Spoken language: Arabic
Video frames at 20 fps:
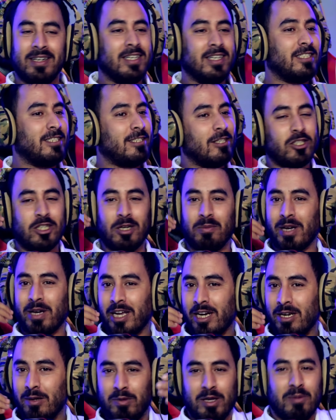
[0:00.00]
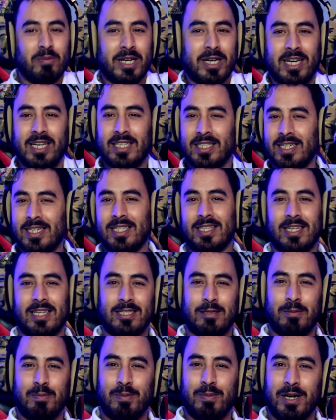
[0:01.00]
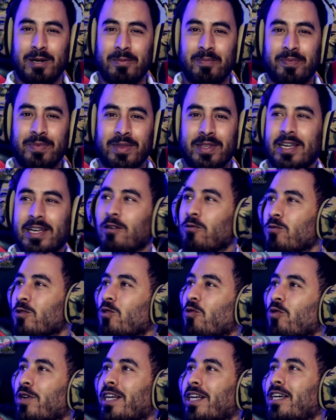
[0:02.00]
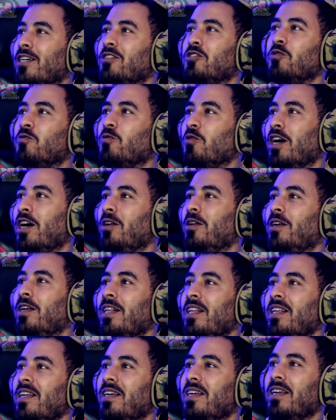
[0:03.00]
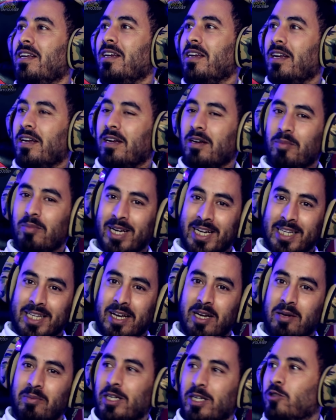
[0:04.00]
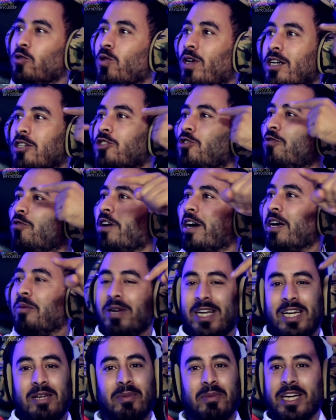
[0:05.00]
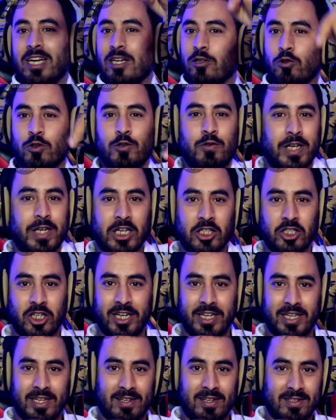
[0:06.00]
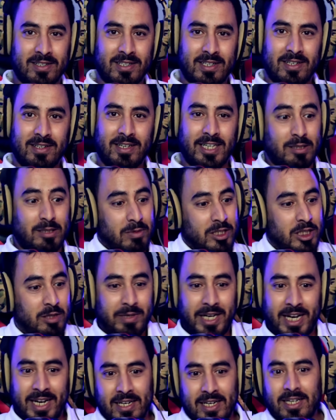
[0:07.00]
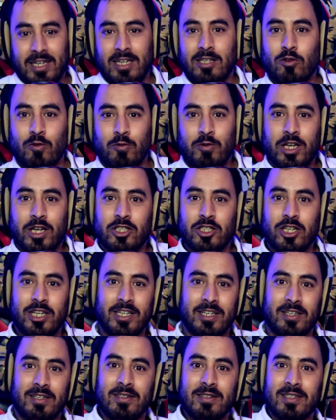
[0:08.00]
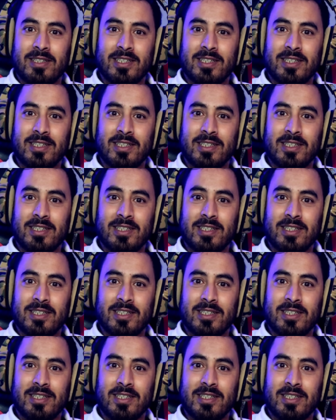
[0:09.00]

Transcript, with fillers: حتى شي مغربي ما كيتخطى تما كنوصلوا غير كنشوفوها المناطق المعزوله كنشوفوها غير بالعين ما نحطوش فيها رجلينا حيت ماشي من حقنا نحطوا فيها رجلينا